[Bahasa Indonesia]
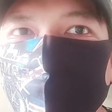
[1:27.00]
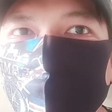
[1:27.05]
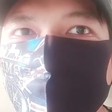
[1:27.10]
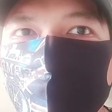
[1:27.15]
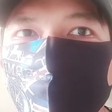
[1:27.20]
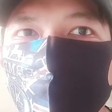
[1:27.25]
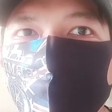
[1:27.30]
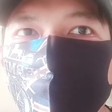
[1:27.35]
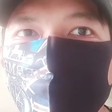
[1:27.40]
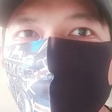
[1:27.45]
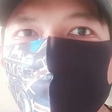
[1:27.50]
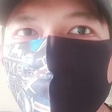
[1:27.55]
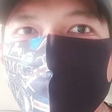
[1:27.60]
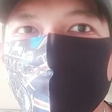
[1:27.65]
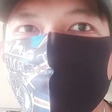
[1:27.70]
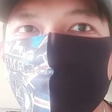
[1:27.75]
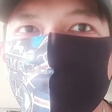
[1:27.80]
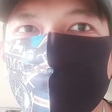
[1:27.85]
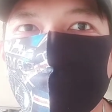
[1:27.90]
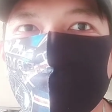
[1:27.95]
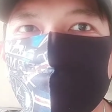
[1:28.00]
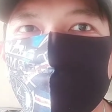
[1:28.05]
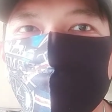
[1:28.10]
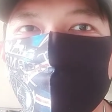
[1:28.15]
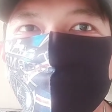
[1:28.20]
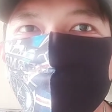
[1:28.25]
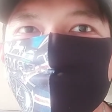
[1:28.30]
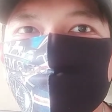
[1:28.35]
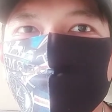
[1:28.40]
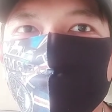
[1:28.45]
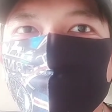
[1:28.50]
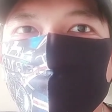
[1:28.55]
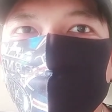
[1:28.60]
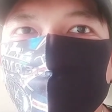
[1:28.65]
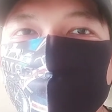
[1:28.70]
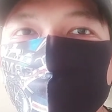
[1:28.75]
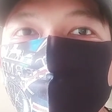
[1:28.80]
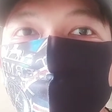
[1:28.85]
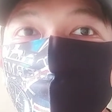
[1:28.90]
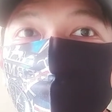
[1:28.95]
nelayan
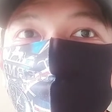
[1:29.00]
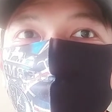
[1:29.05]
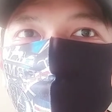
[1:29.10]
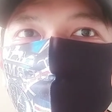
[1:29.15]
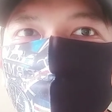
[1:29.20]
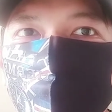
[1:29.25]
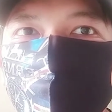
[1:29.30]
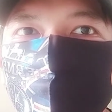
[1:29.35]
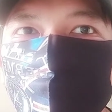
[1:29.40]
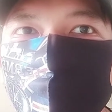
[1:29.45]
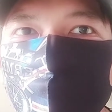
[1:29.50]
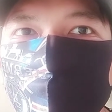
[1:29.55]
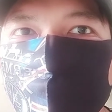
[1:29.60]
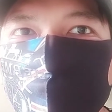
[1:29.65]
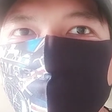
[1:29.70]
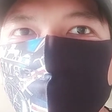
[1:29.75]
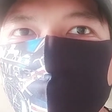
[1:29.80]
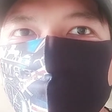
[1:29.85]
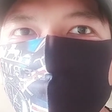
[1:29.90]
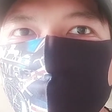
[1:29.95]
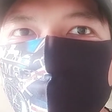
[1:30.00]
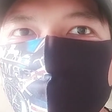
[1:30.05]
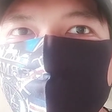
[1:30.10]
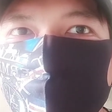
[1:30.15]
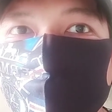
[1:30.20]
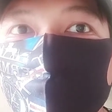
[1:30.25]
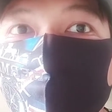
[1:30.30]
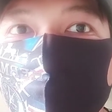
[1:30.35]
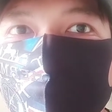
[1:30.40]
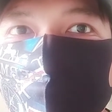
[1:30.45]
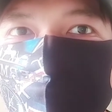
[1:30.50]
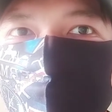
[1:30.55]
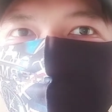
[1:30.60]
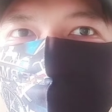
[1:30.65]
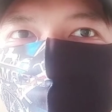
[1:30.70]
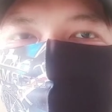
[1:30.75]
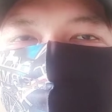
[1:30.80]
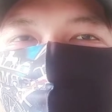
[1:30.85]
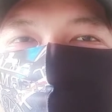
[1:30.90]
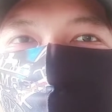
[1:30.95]
seperti itu friends kayak tebak
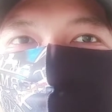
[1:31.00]
kata